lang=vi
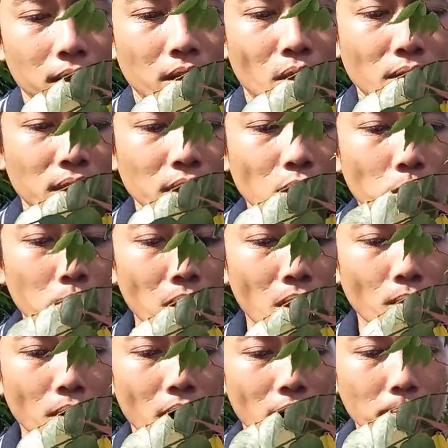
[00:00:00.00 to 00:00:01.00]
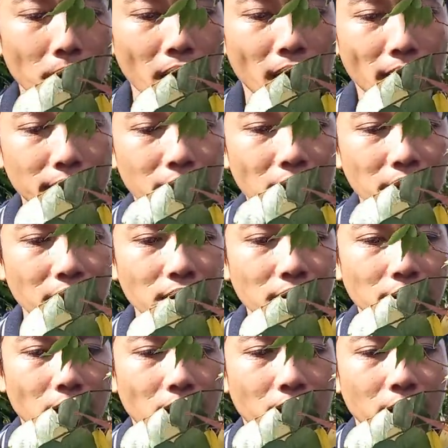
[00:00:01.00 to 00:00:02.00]
toàn sử dụng bao gồm là sơ
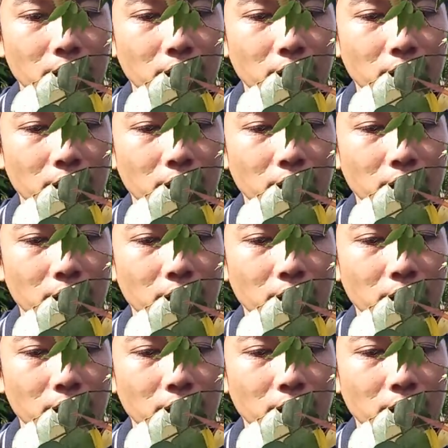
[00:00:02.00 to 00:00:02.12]
dừa